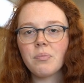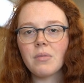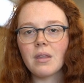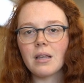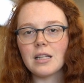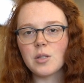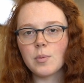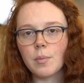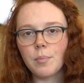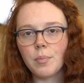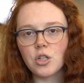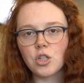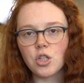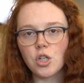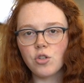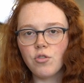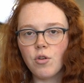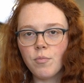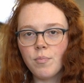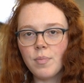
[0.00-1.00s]
La semaine prochaine,
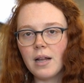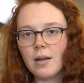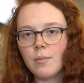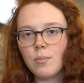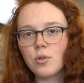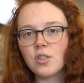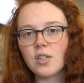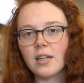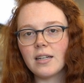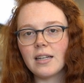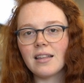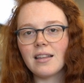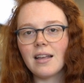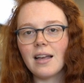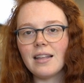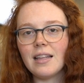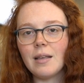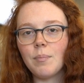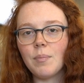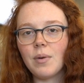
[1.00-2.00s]
je vais vous parler plus en
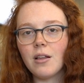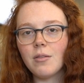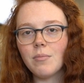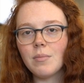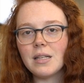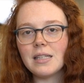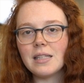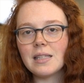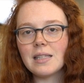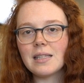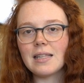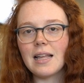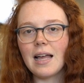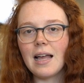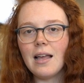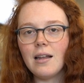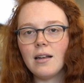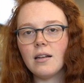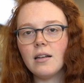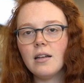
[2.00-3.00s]
détail des plantes
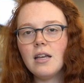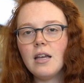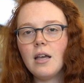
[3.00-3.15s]
médicinales,